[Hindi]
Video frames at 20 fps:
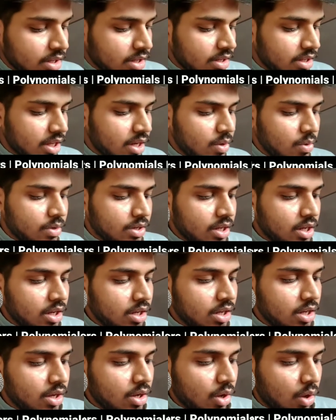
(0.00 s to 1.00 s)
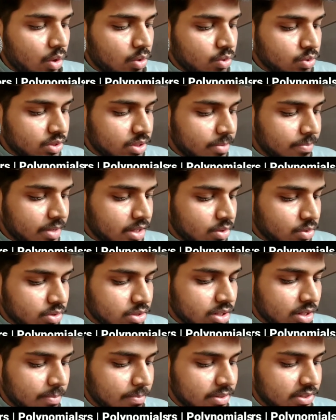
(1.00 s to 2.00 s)
ये हो गया और उसी में
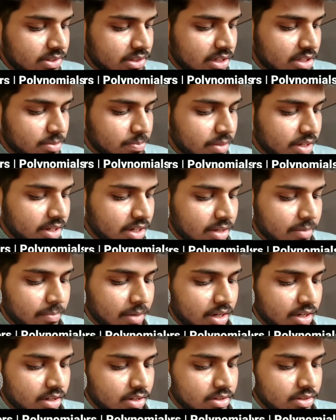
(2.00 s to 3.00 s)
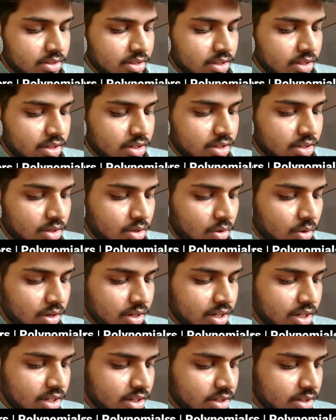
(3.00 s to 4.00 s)
क्वेश्चन नंबर सिक्स भी टिक मार्क कर देना ऑल
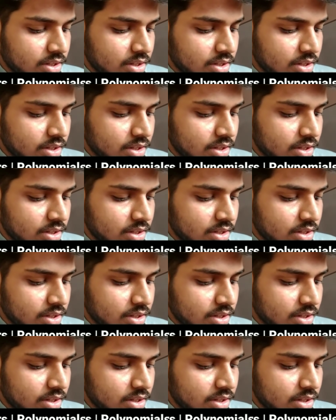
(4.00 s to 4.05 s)
राइट